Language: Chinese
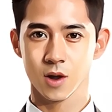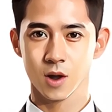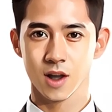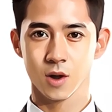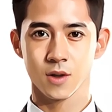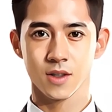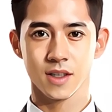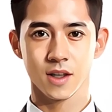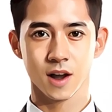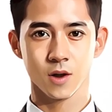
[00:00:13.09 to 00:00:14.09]
群创
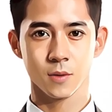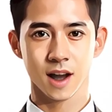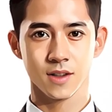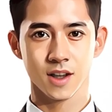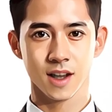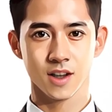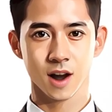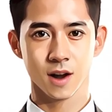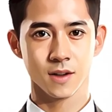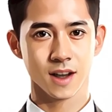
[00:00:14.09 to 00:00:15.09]
旗下竹南 T 一
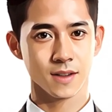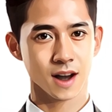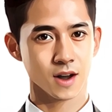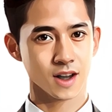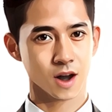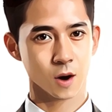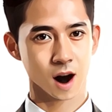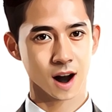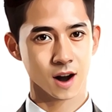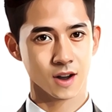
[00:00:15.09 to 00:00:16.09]
厂将在十九
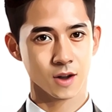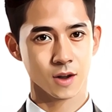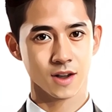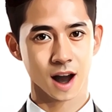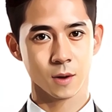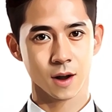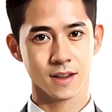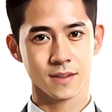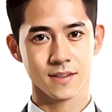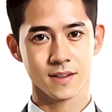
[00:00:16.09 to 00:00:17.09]
和二十日裁
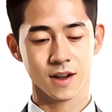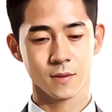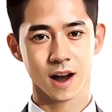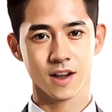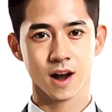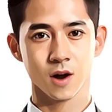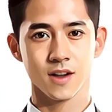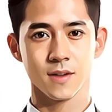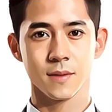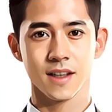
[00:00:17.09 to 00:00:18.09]
员，该厂
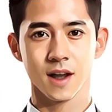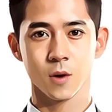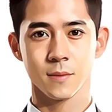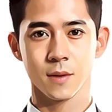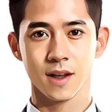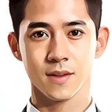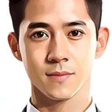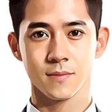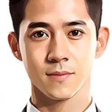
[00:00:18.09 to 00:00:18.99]
可能面临关闭。